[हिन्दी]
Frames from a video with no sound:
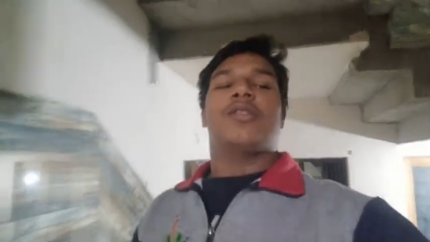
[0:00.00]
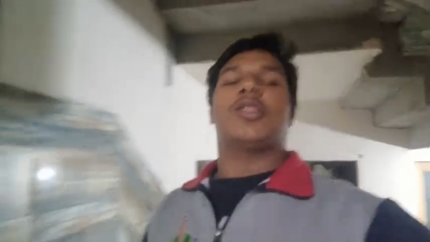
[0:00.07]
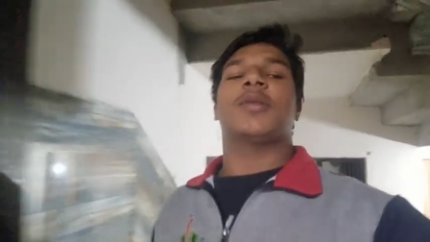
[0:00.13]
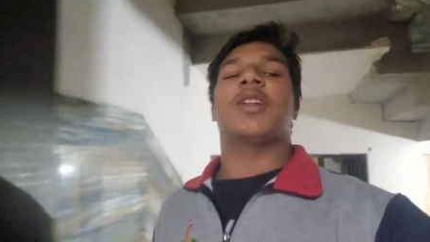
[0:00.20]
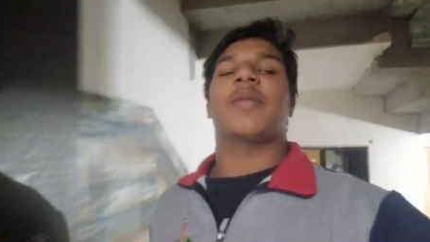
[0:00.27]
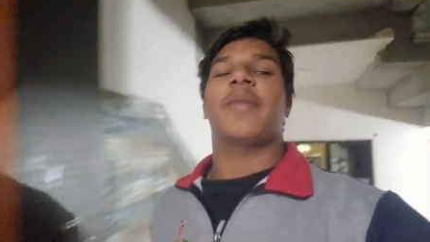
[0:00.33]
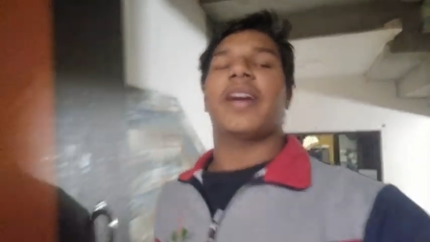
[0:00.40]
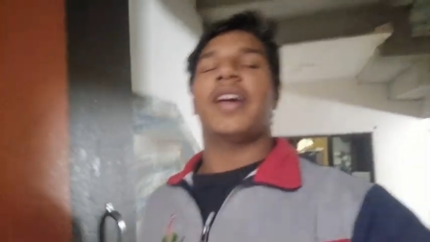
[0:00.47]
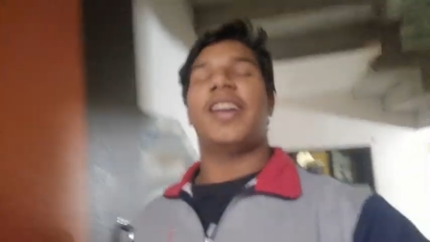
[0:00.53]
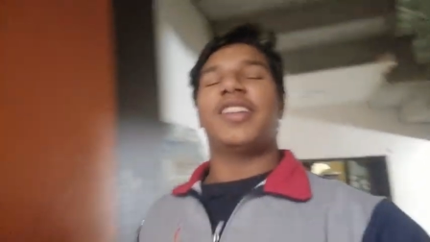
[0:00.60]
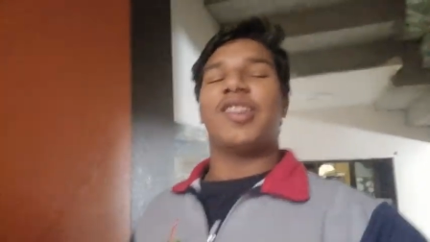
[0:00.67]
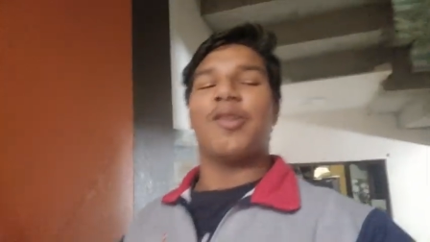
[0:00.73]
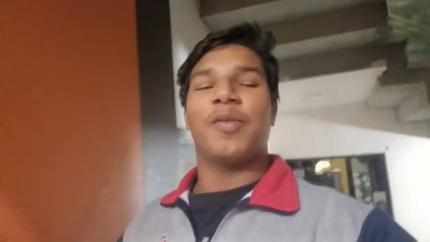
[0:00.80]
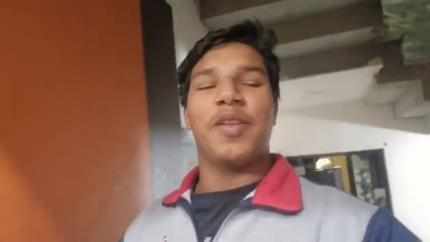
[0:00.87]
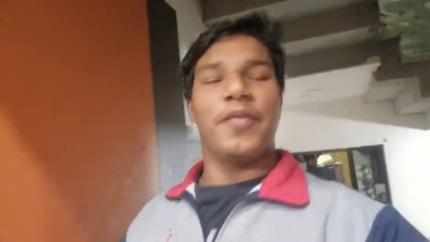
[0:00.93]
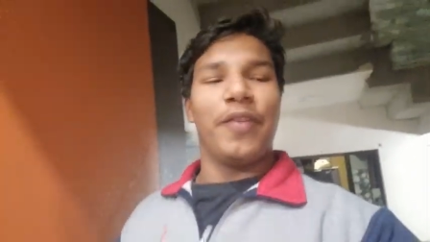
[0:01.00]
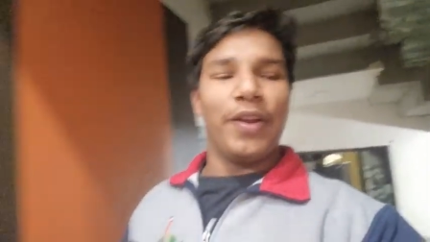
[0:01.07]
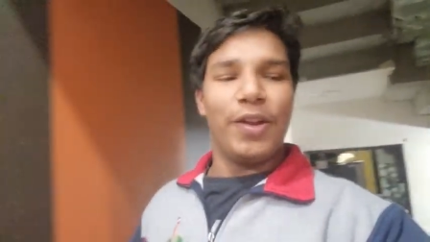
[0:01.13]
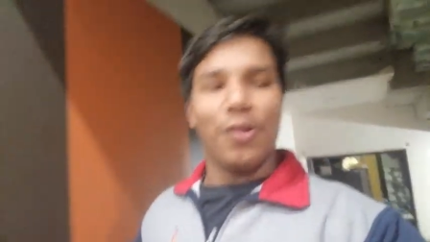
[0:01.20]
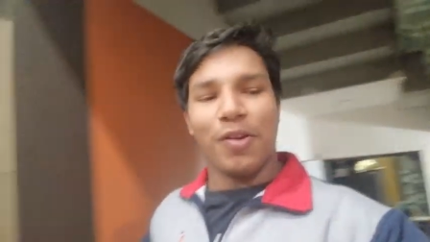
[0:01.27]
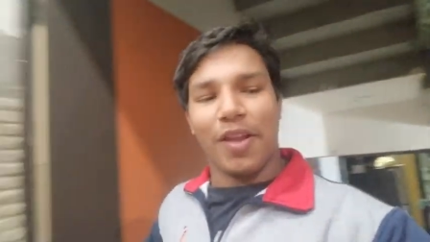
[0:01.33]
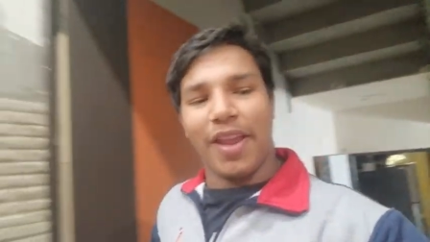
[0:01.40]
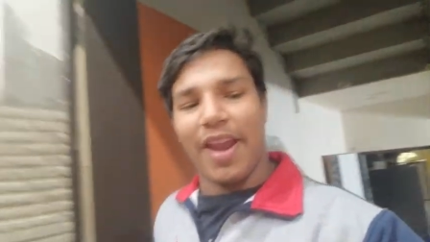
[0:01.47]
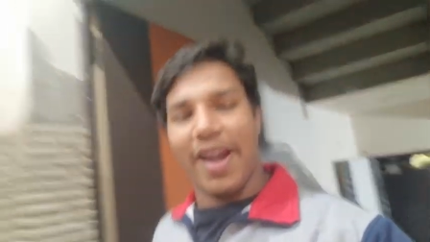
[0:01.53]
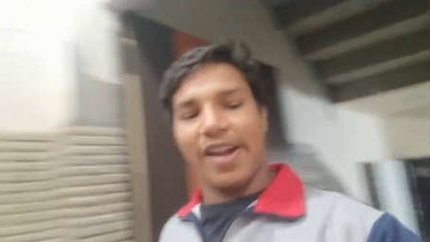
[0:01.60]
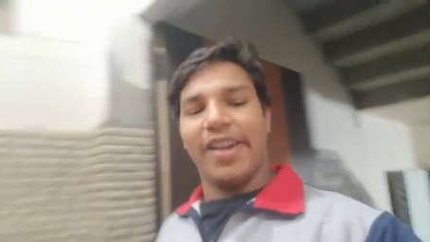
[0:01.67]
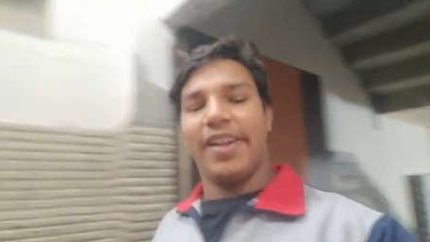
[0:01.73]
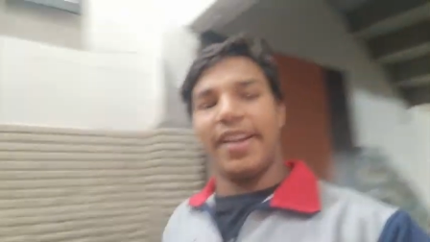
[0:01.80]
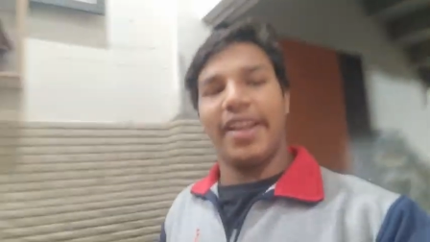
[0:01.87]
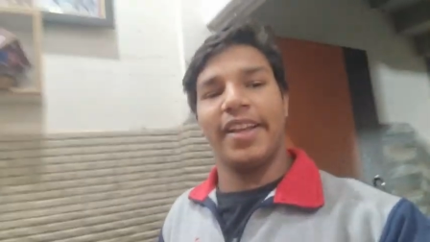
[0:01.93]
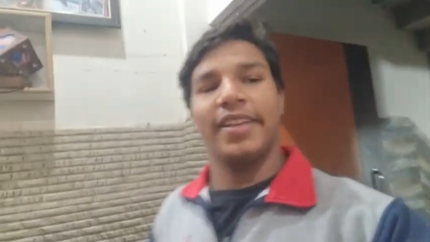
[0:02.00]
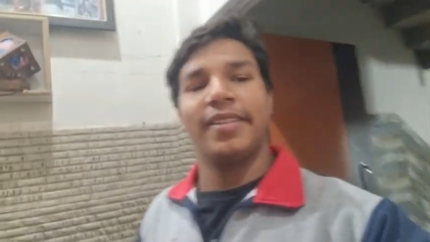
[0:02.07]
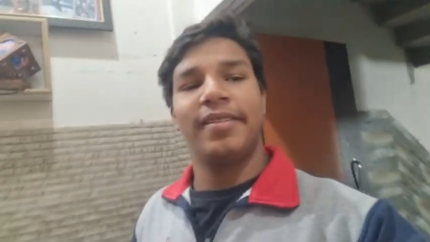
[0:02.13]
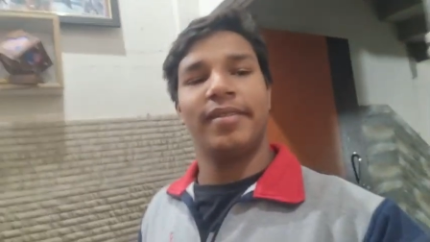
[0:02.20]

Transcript: तब तक मैं कर लेता हूँ अपनी वीडियो की एडिटिंग